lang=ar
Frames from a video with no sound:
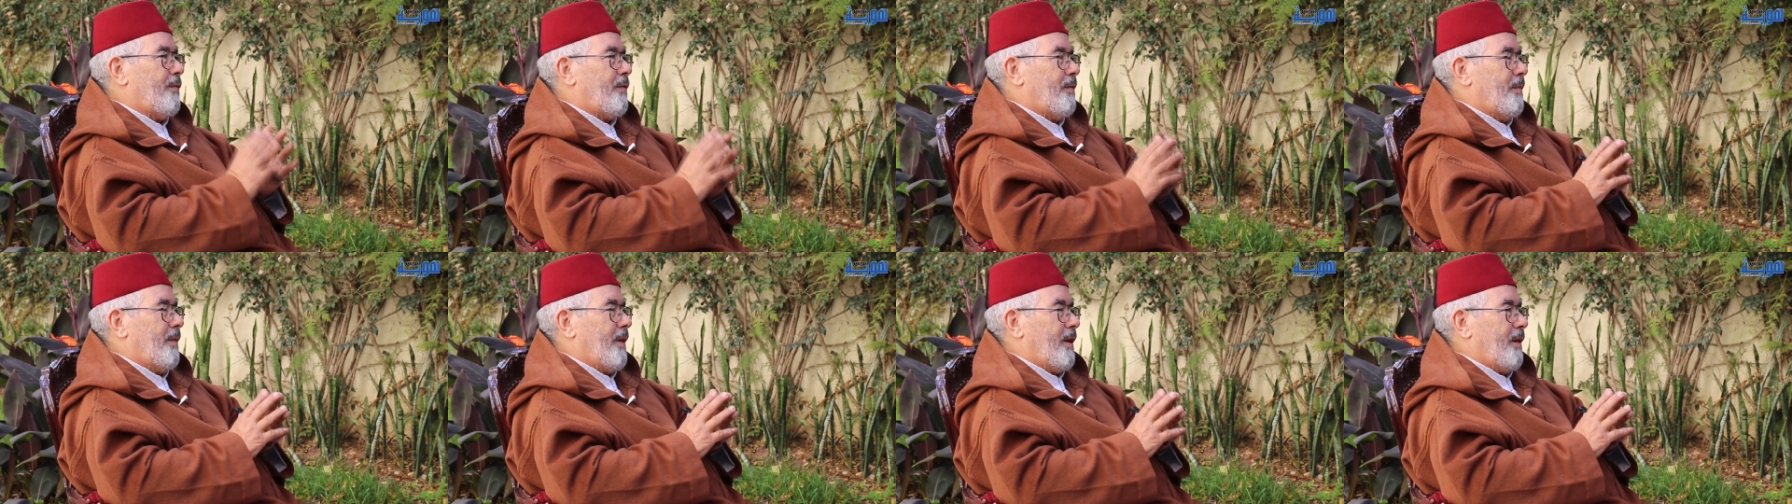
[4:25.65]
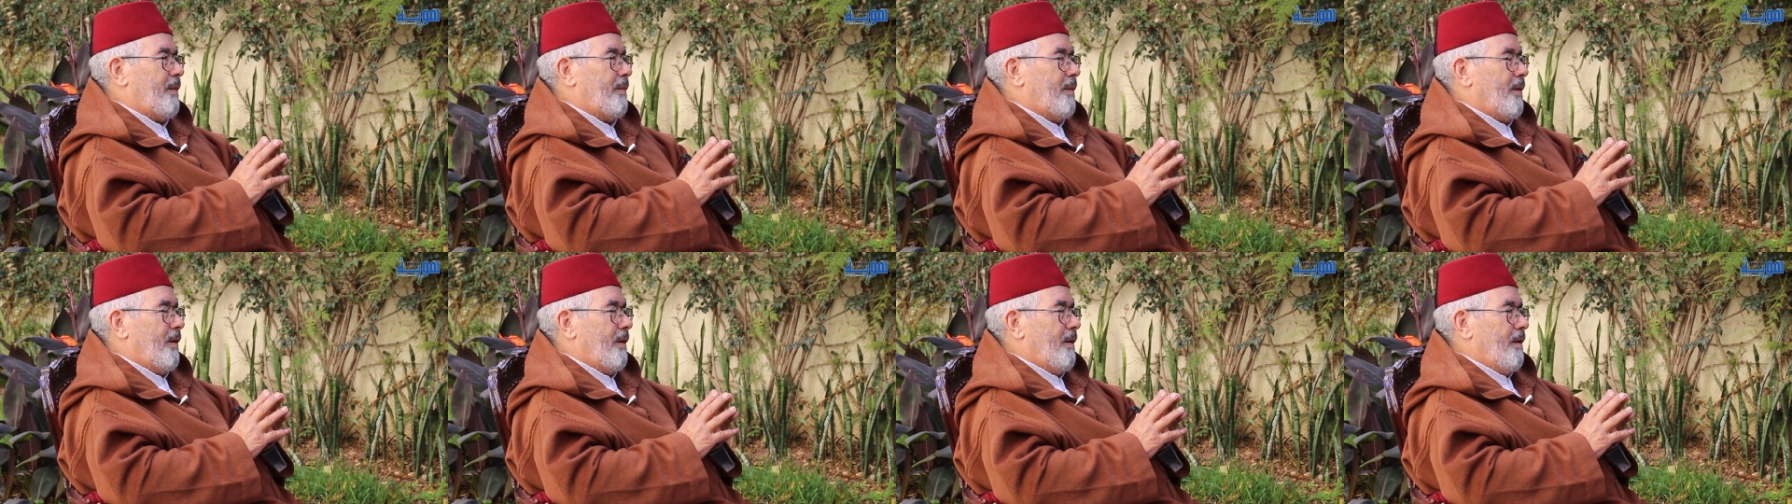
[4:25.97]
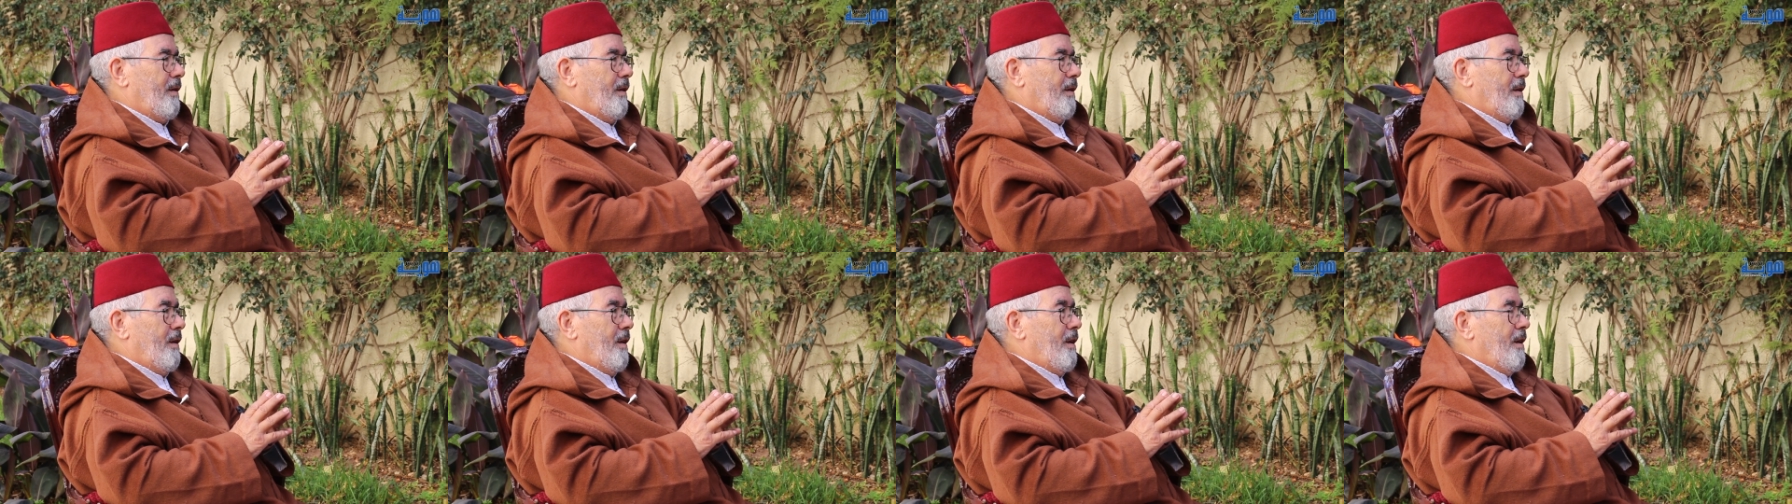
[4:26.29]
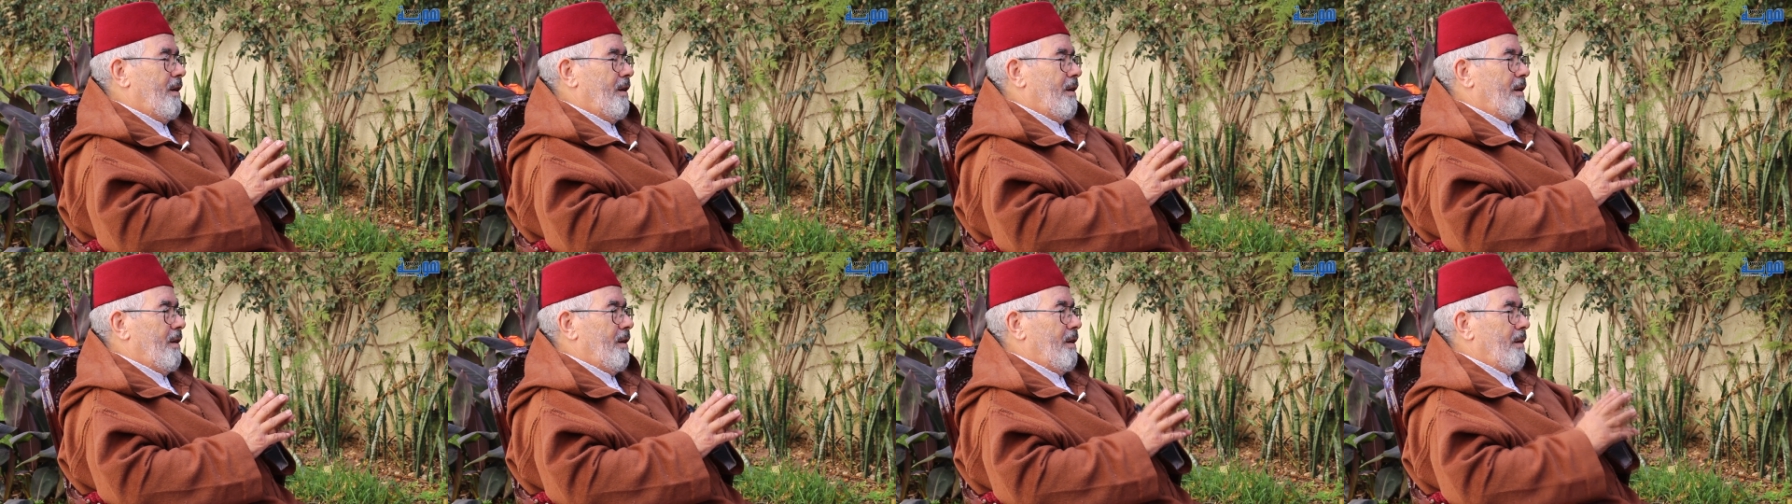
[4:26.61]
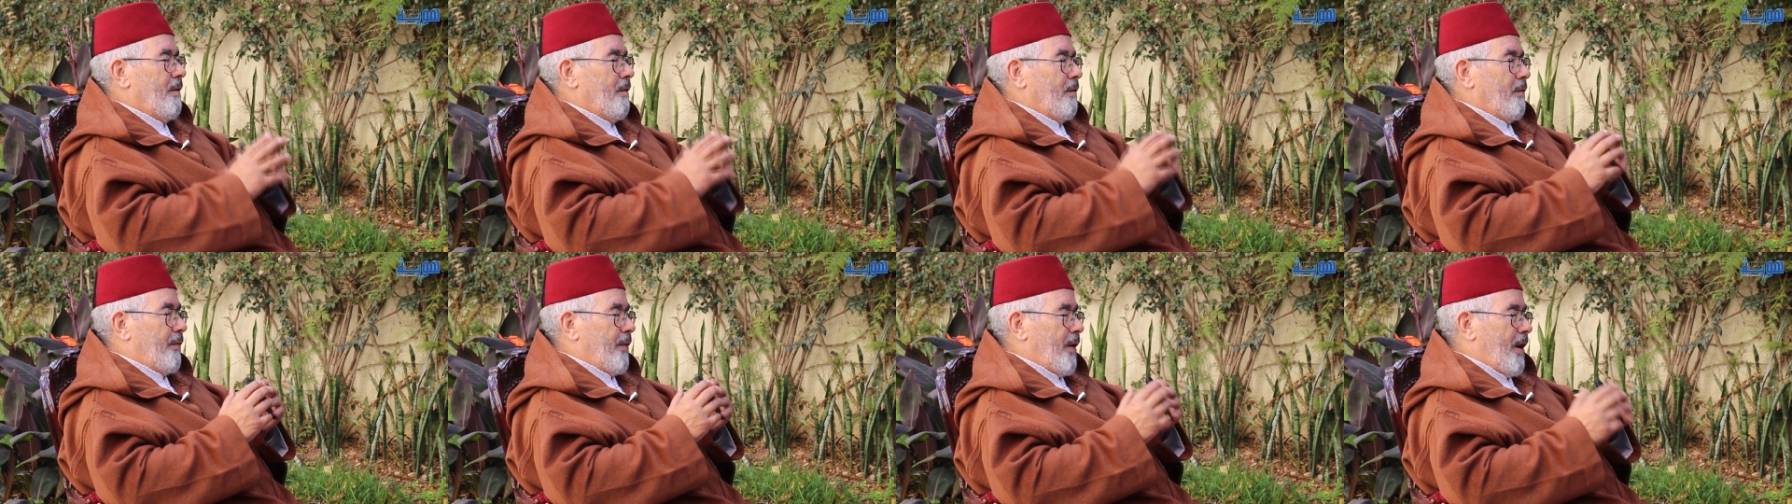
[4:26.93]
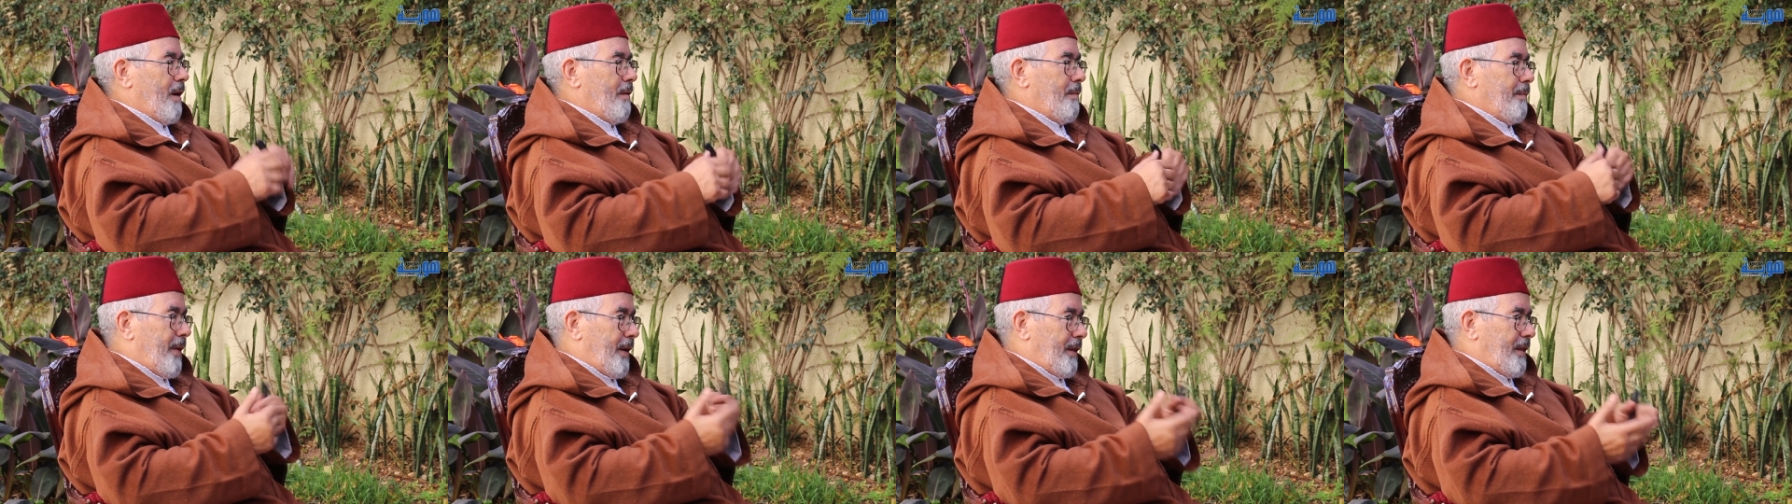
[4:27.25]
المغرب
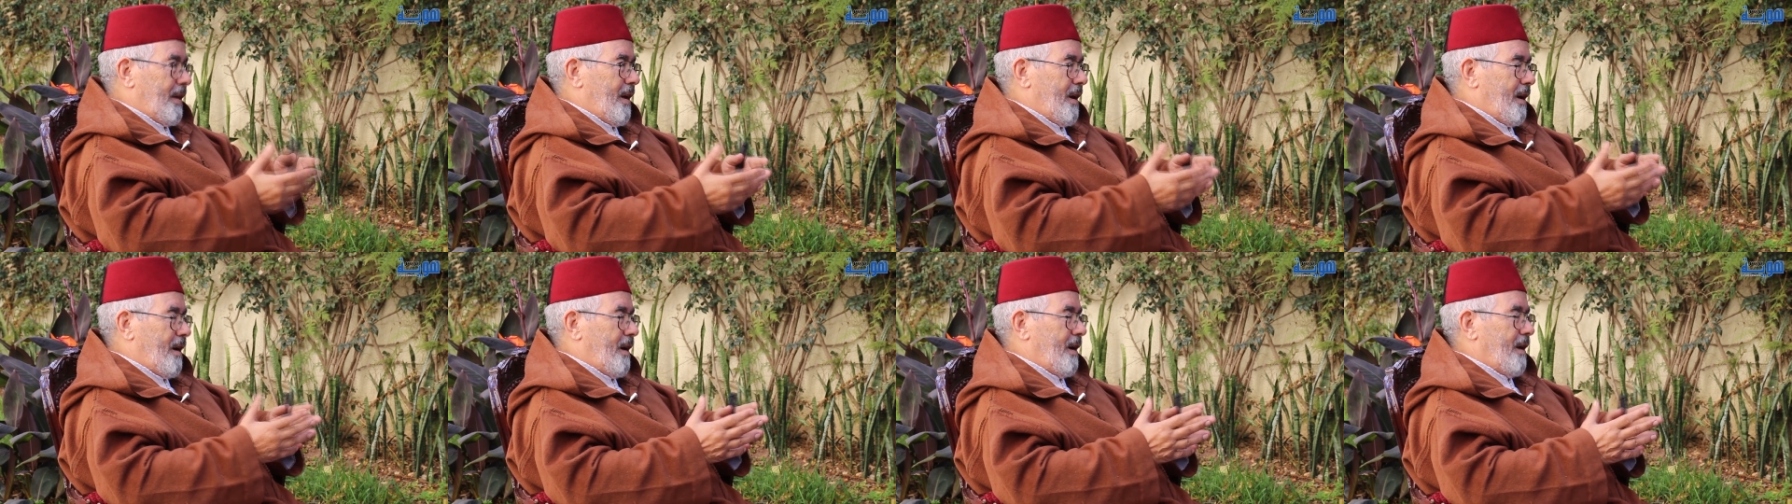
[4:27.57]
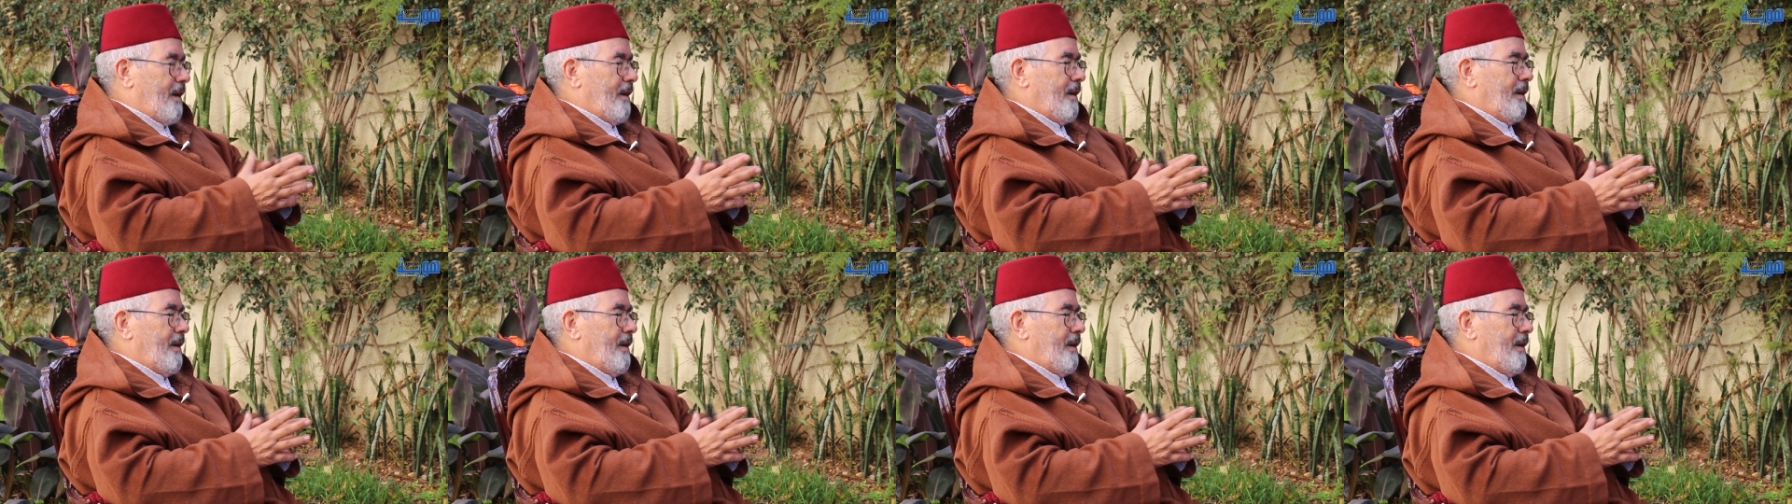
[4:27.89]
فبعد